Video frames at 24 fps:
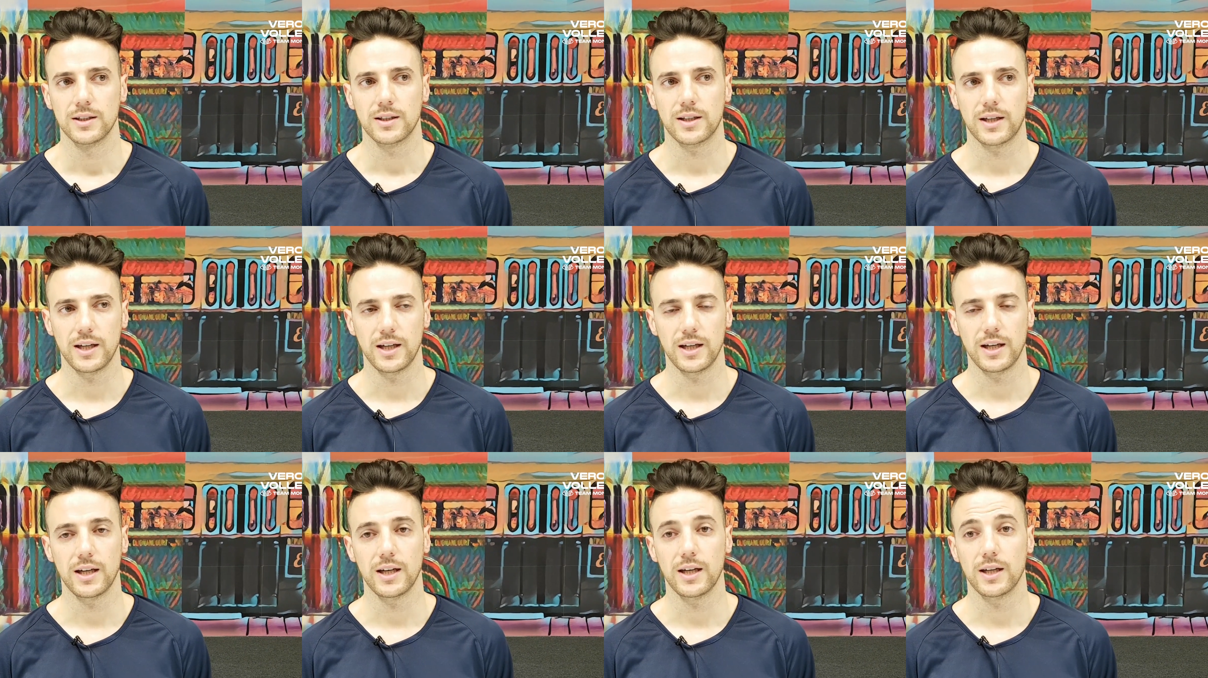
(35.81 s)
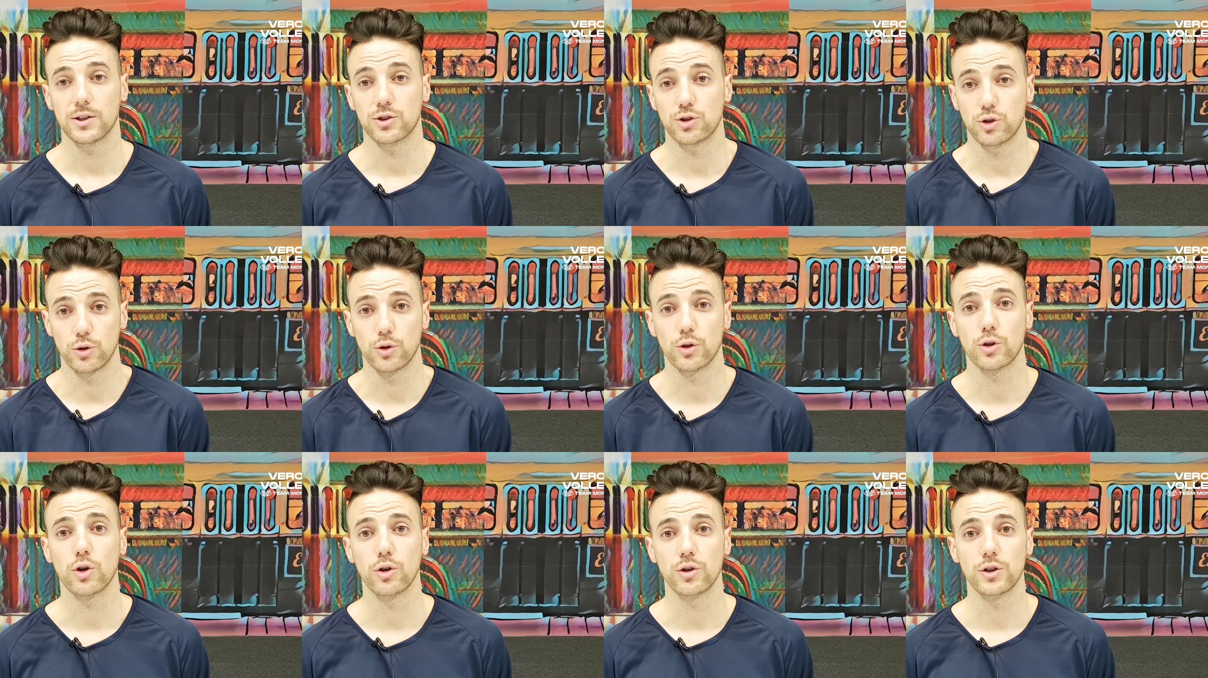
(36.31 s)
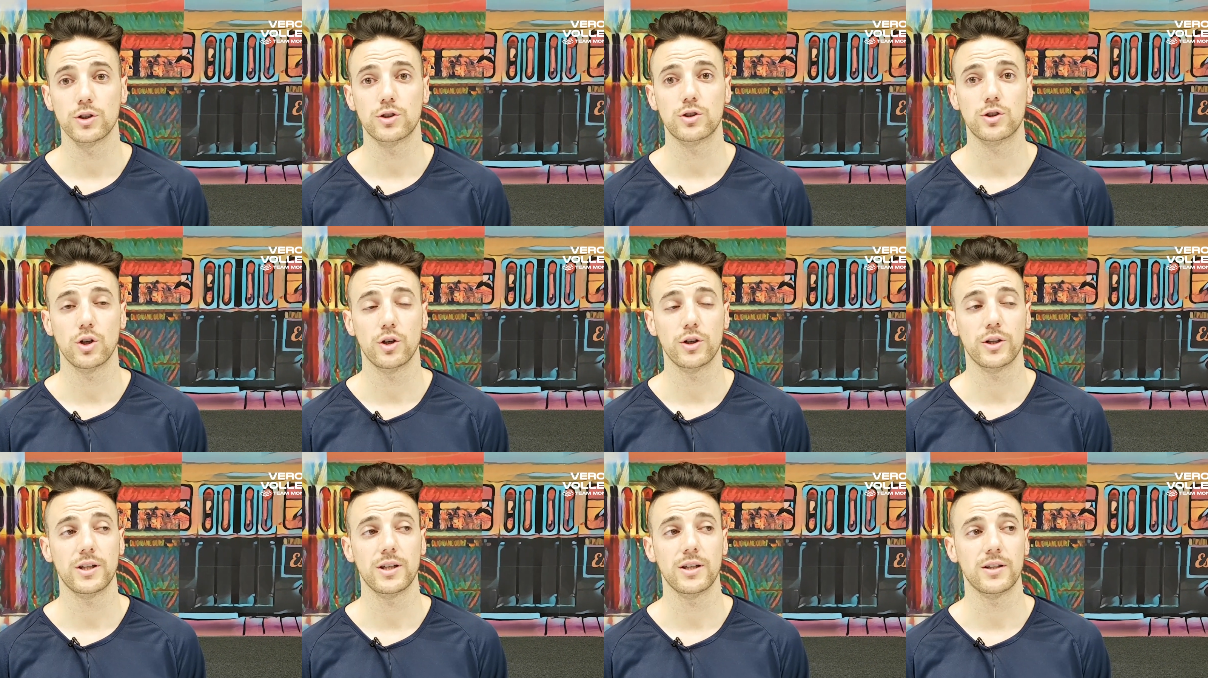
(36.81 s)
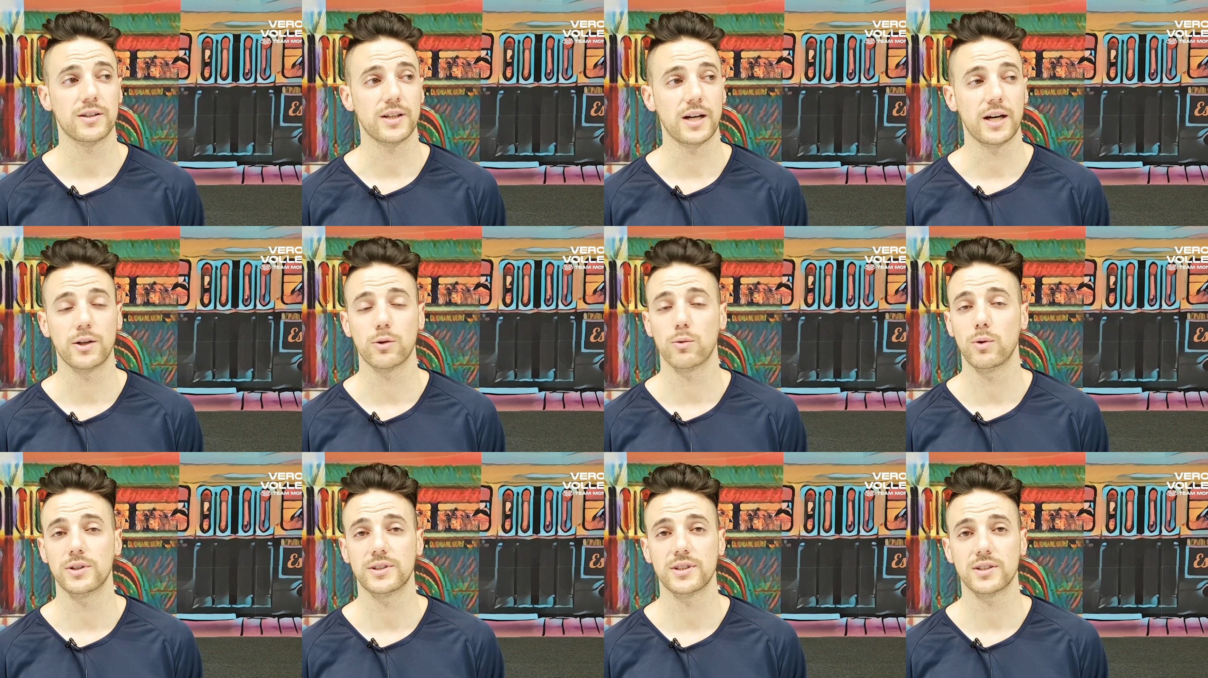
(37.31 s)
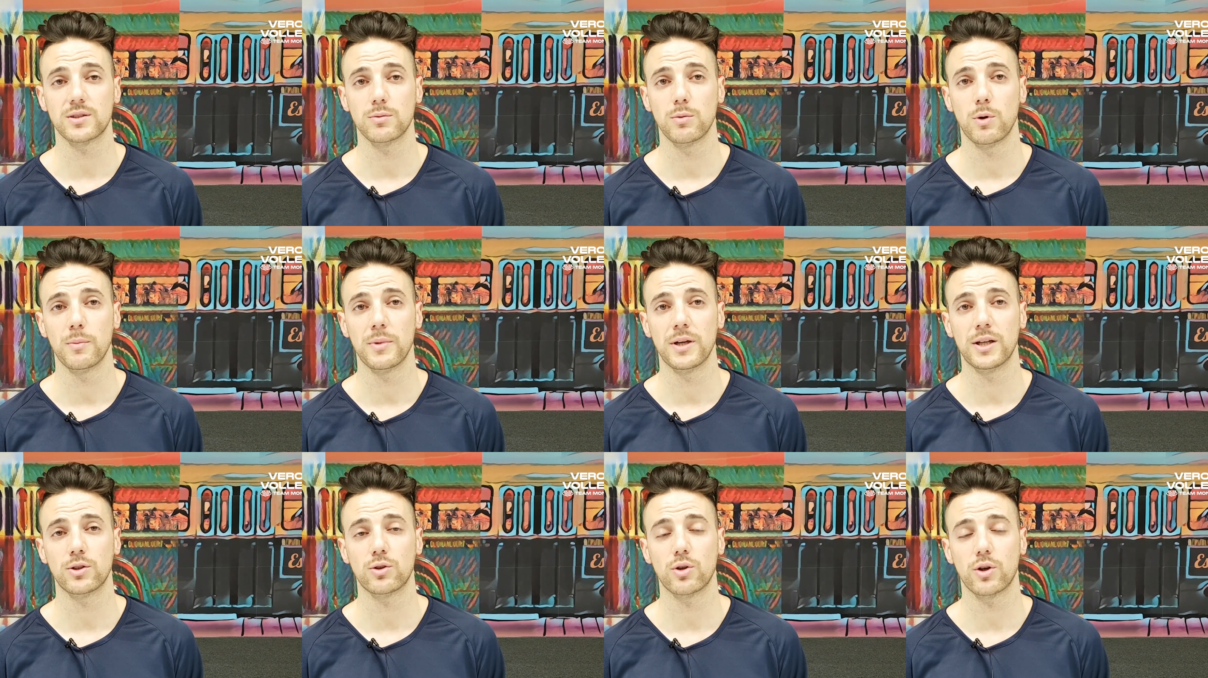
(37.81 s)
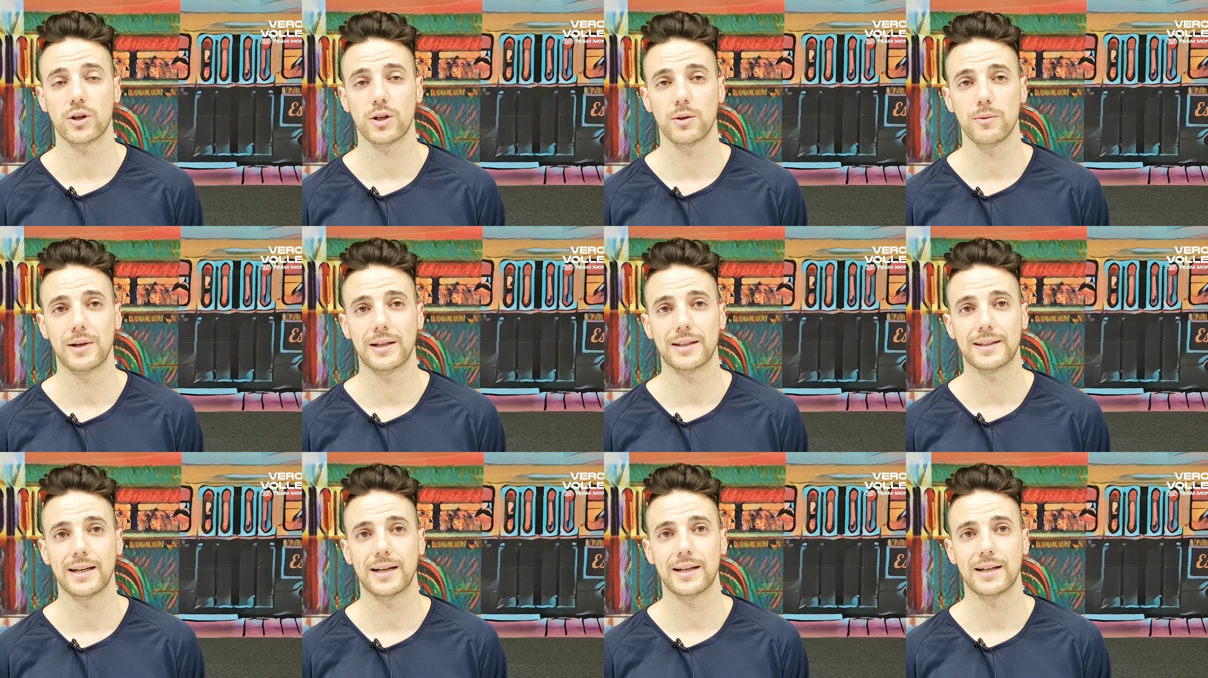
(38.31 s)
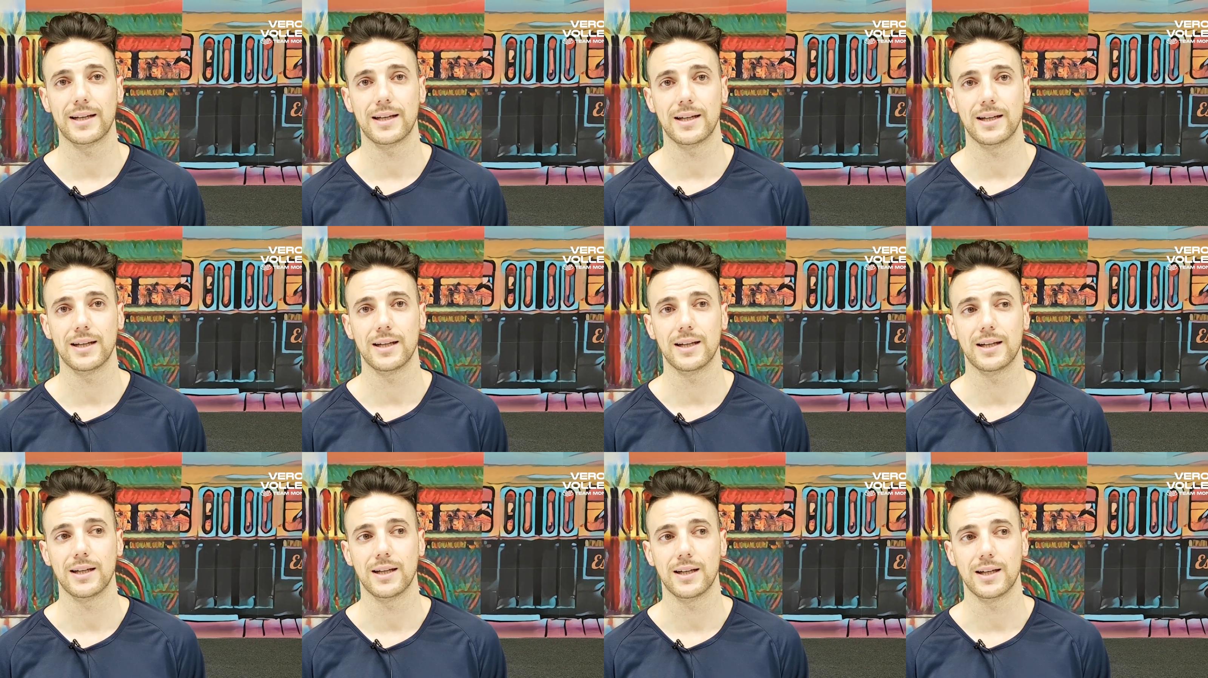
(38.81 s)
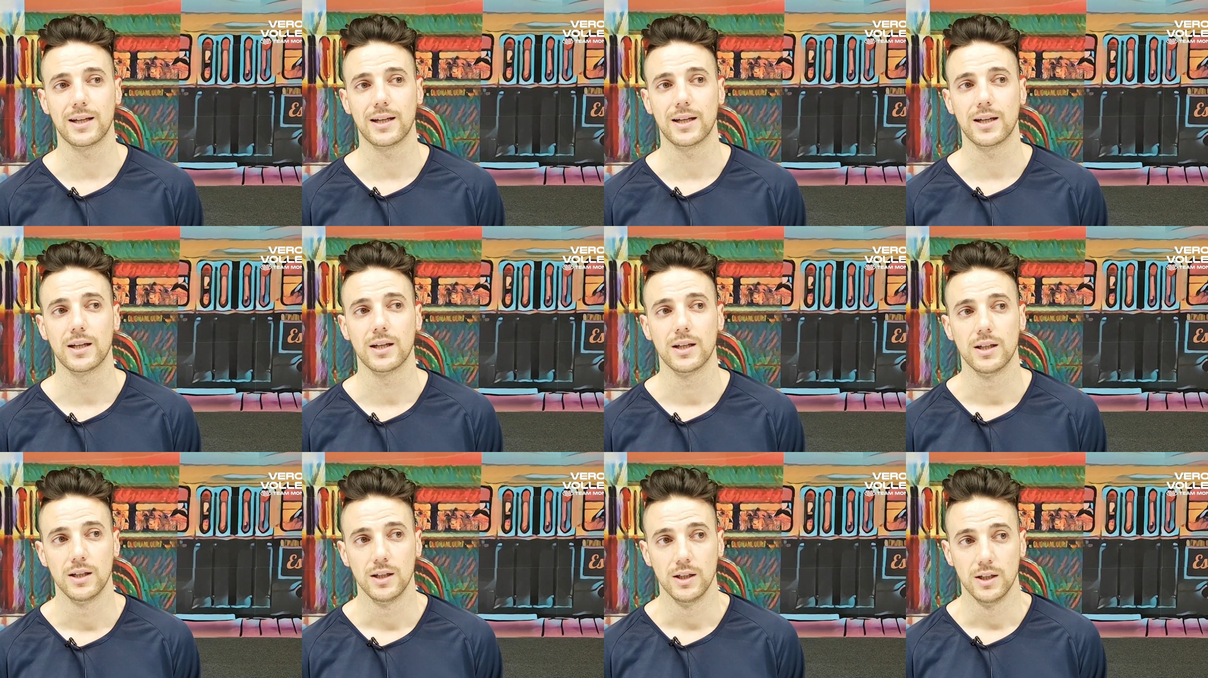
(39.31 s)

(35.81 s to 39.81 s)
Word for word: che sono in condizione di entrare in qualsiasi momento e ribaltare